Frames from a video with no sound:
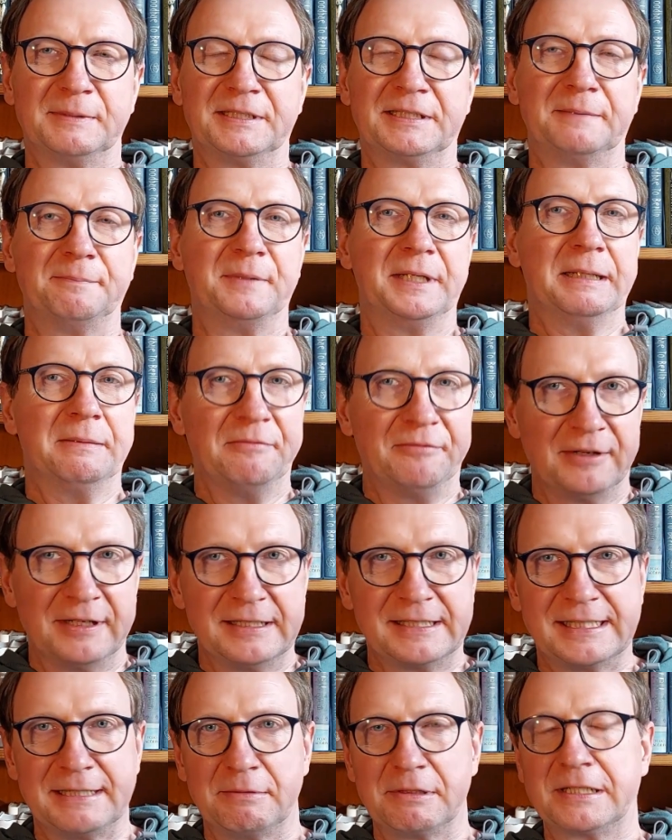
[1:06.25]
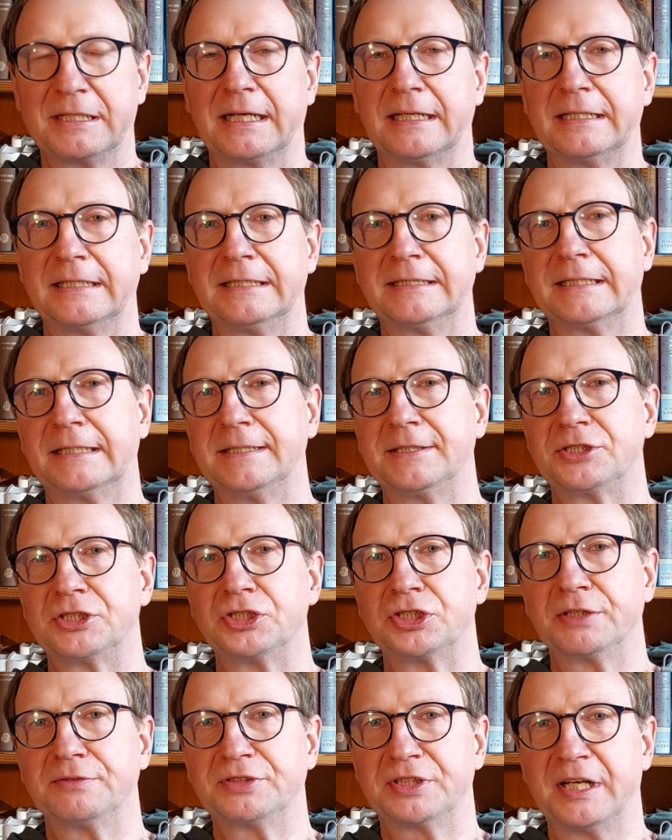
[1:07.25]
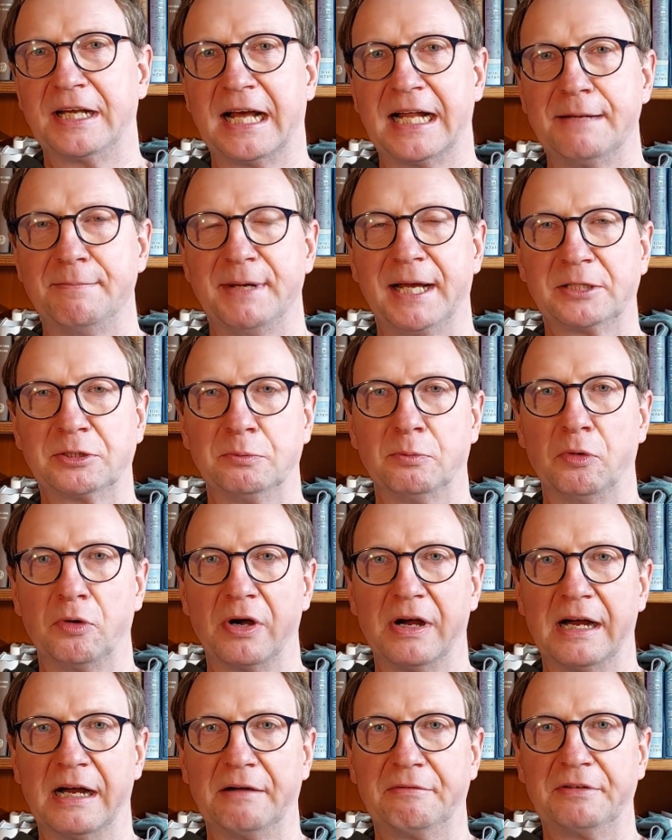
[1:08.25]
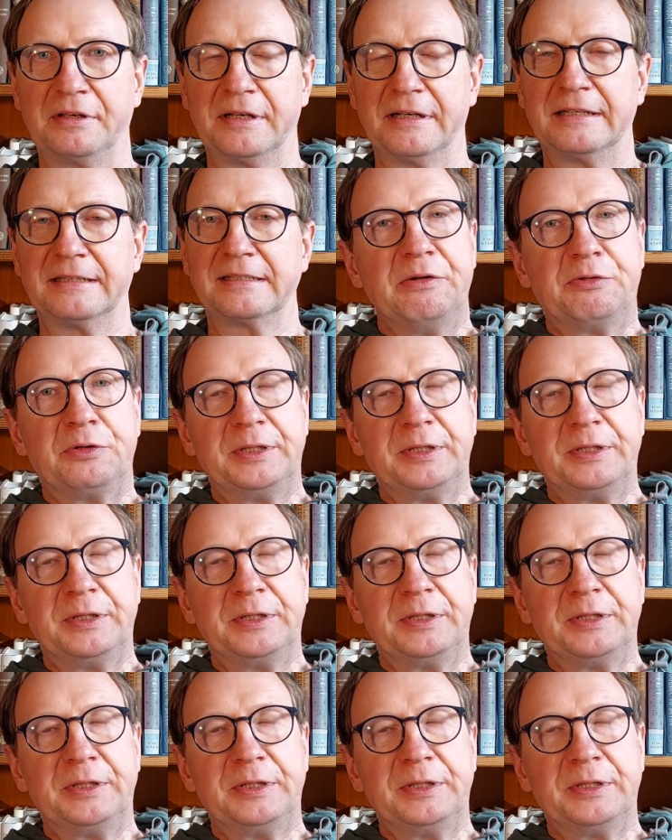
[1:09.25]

mit dem ebenfalls sehr bekannten italienischen Schriftsteller Alberto Moravia.